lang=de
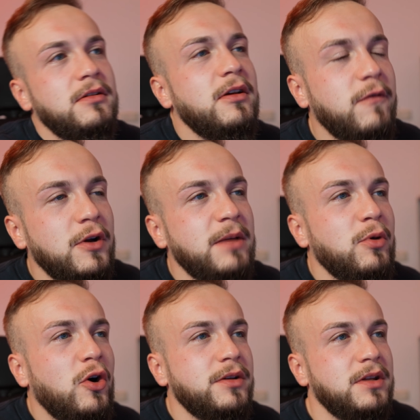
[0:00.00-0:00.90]
ne, von
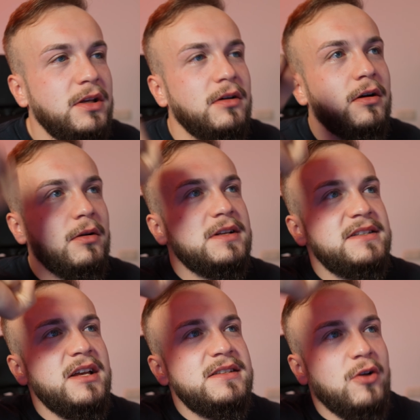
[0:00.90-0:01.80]
Gibby On, hier.
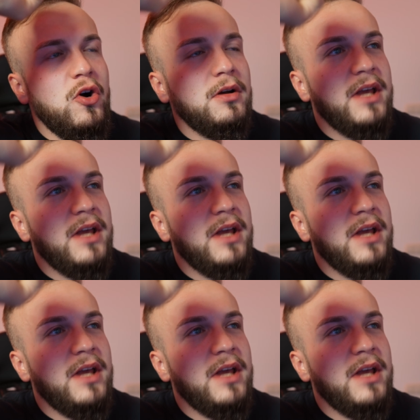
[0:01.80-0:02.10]
Stay strong,